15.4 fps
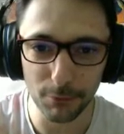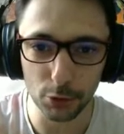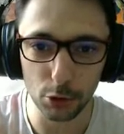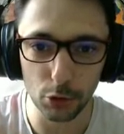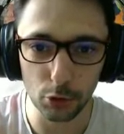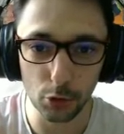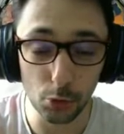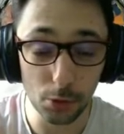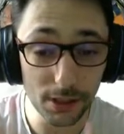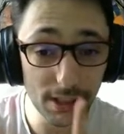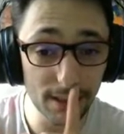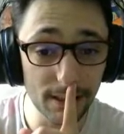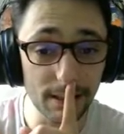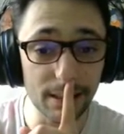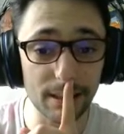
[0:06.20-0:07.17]

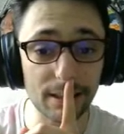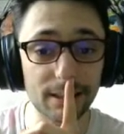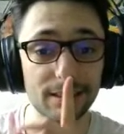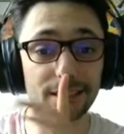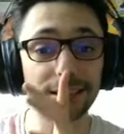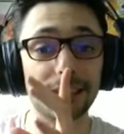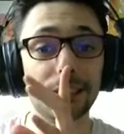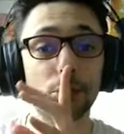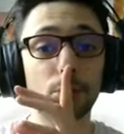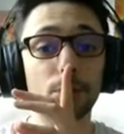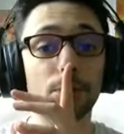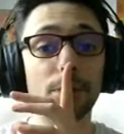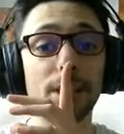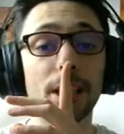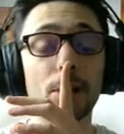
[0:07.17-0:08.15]
Aujourd'hui, c'est une
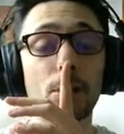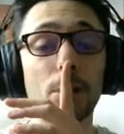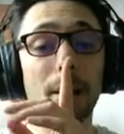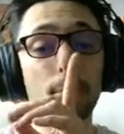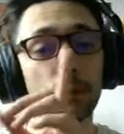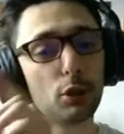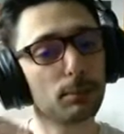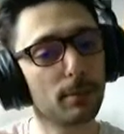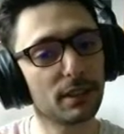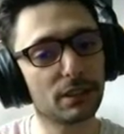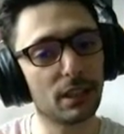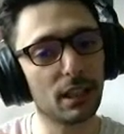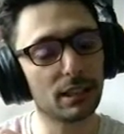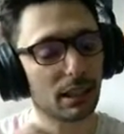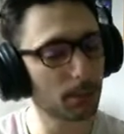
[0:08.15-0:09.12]
vidéo un peu
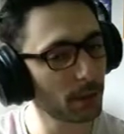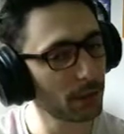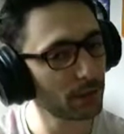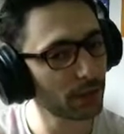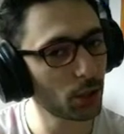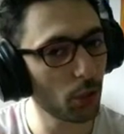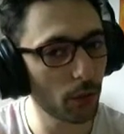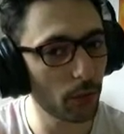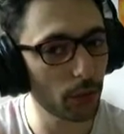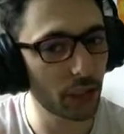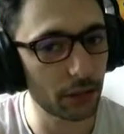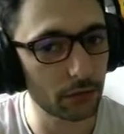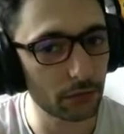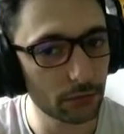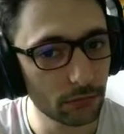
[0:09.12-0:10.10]
spéciale, c'est pas une vidéo à
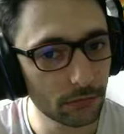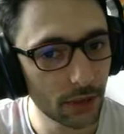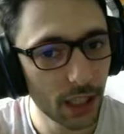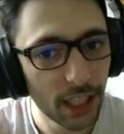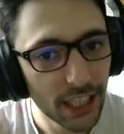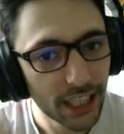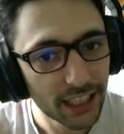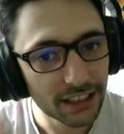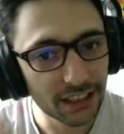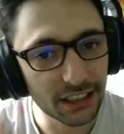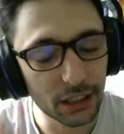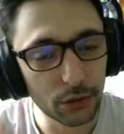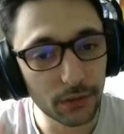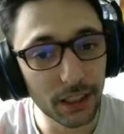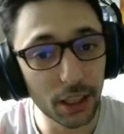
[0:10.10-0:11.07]
vocation, c'est
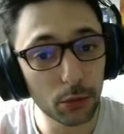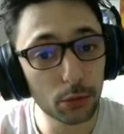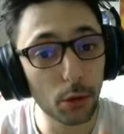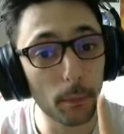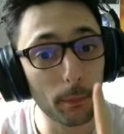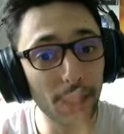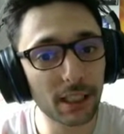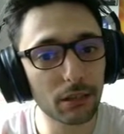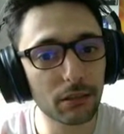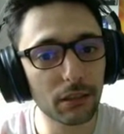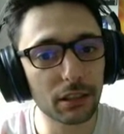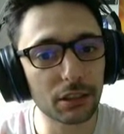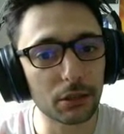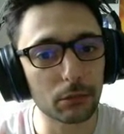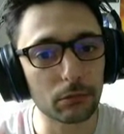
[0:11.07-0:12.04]
une vidéo de
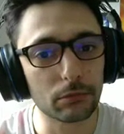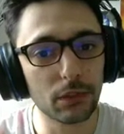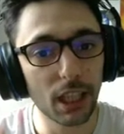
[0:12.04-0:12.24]
présentation.